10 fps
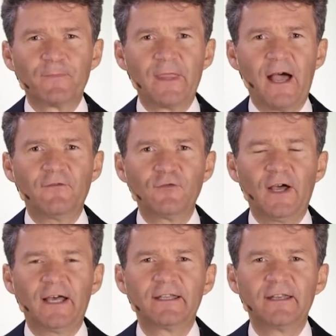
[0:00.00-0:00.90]

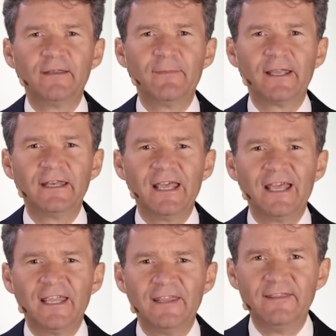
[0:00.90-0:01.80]
Dafür hat er ihm ein
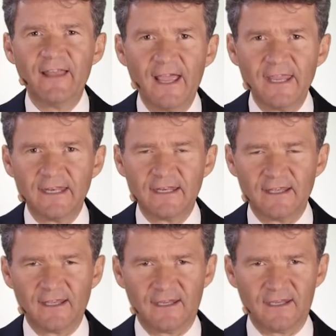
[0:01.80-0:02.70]

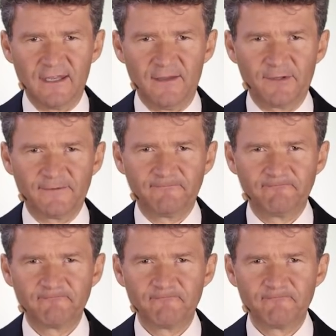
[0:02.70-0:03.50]
Nein gegeben.